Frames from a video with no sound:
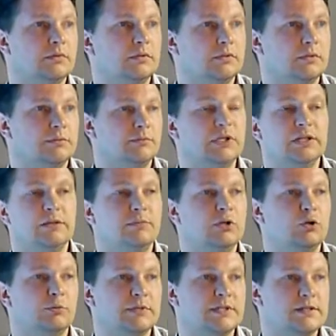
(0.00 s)
мы не
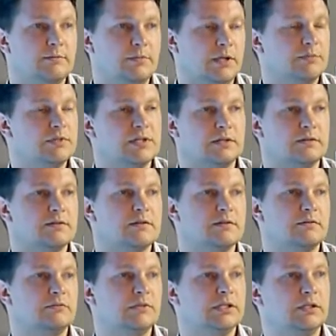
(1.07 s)
берем на себя обязательства, и
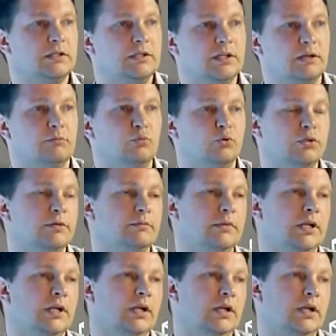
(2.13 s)
мы не будем